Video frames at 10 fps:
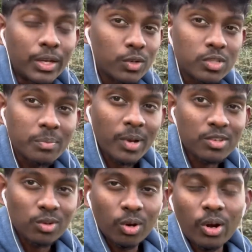இன்னும்
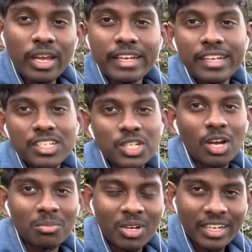சிம்பிளாக சொல்லணும்னா இந்தியன்
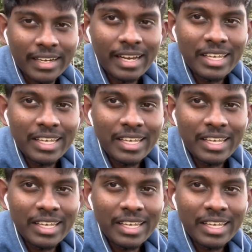ஸ்டாக் மார்க்கெட்டில்